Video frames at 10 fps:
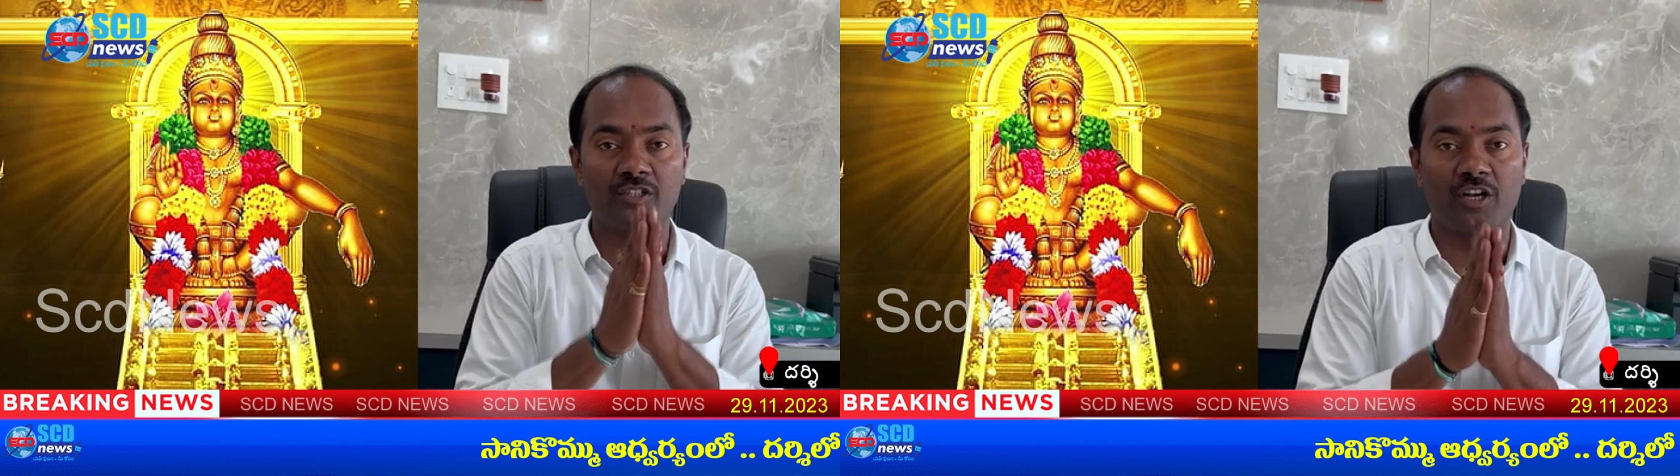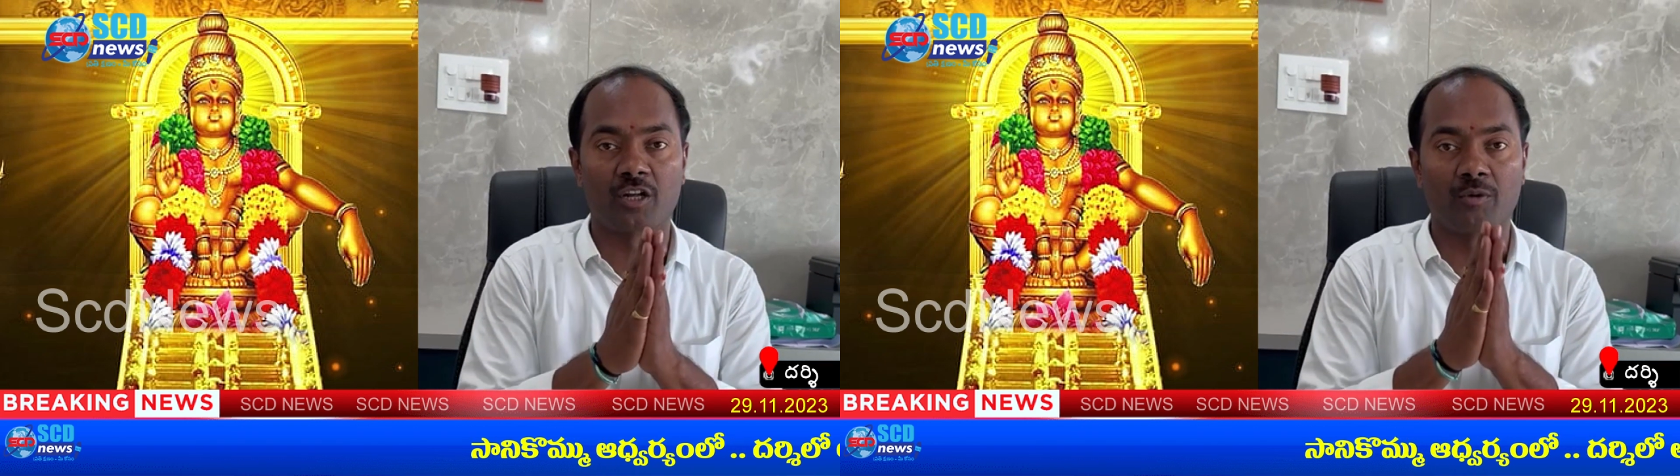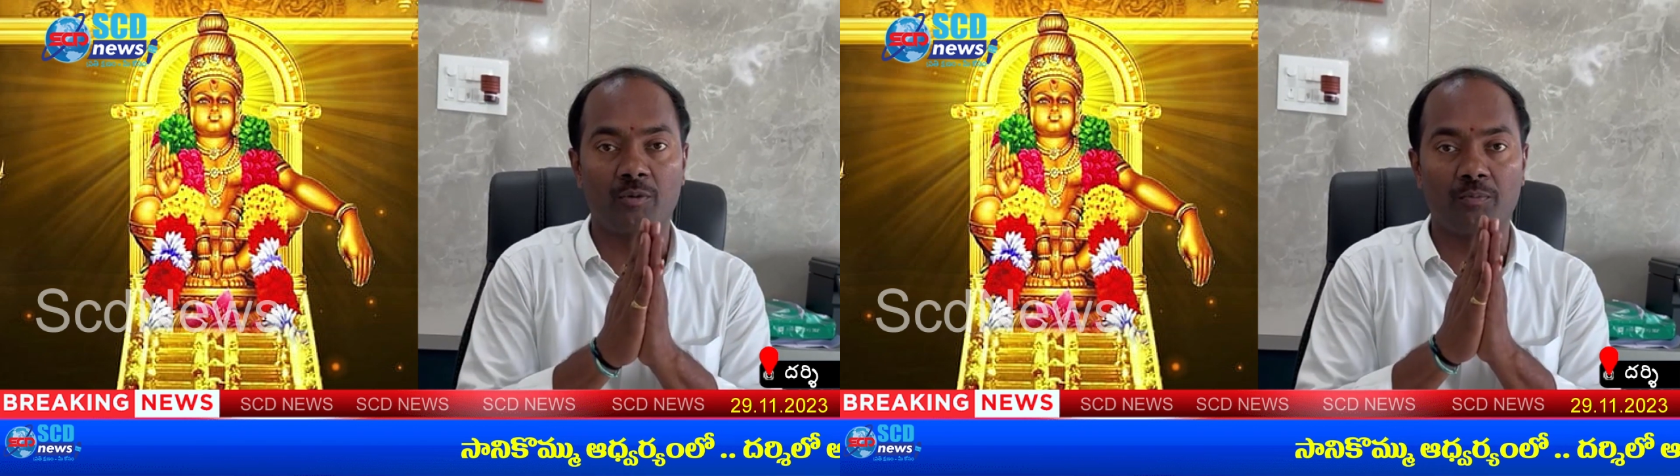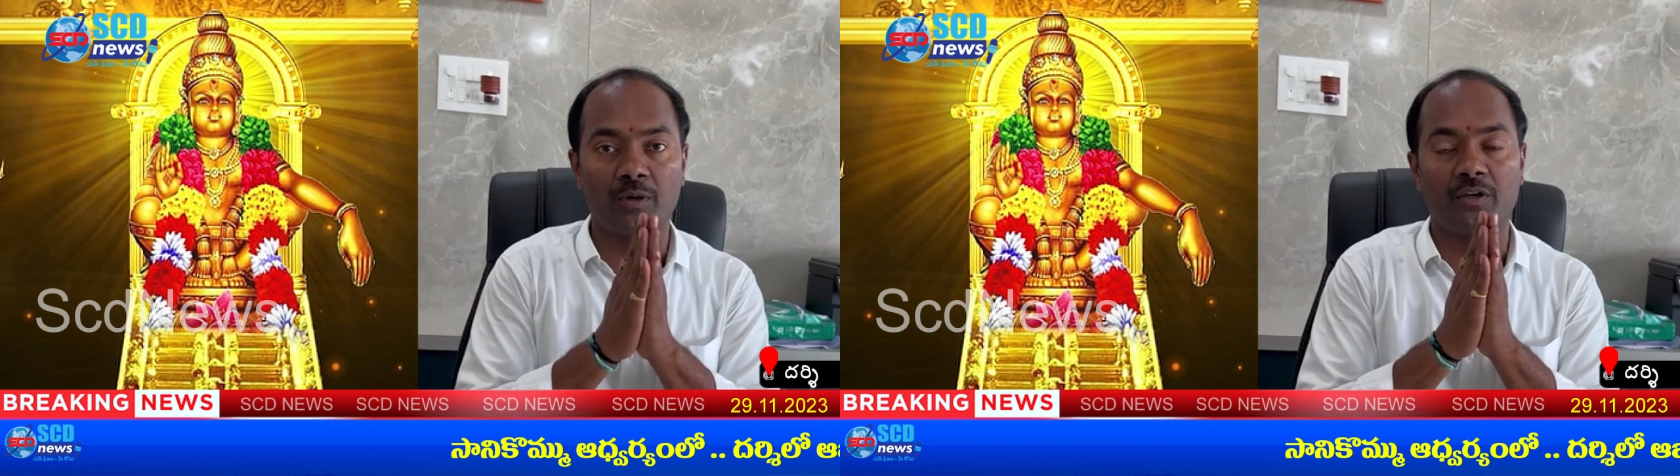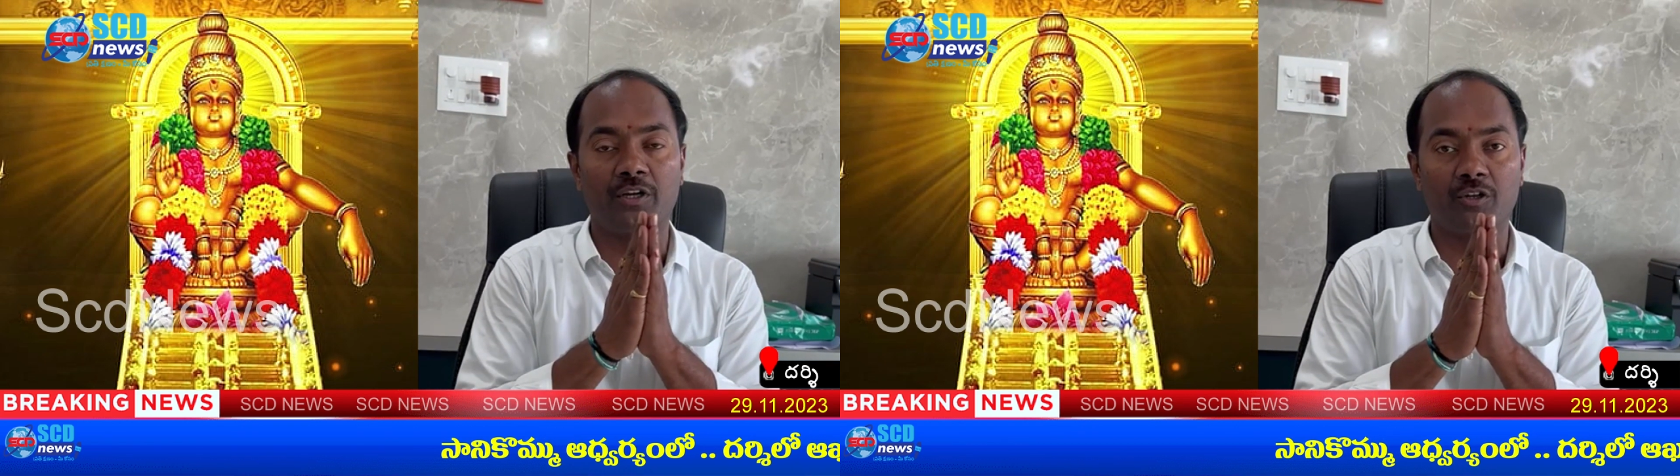శరణం
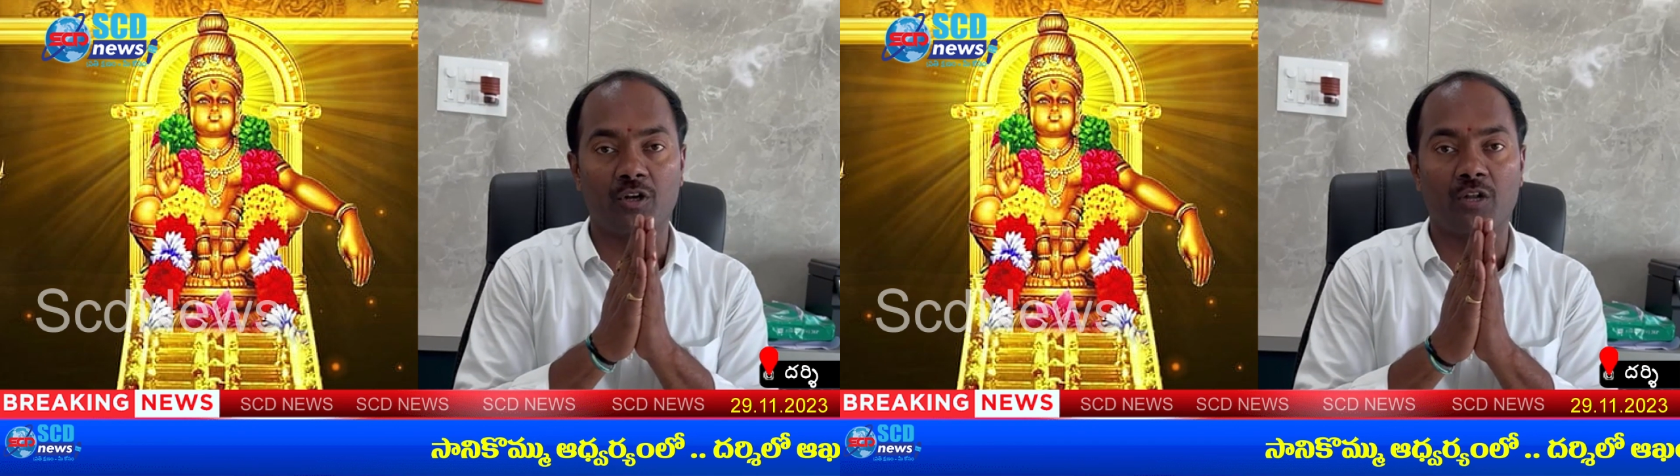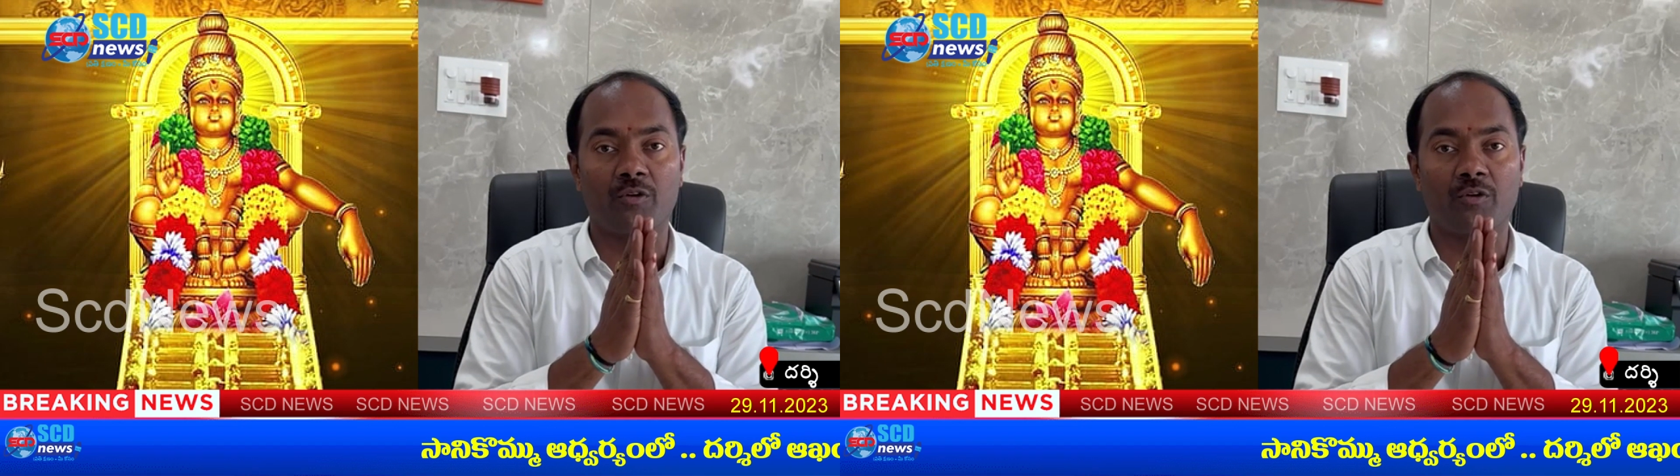పట్టెడుగొండ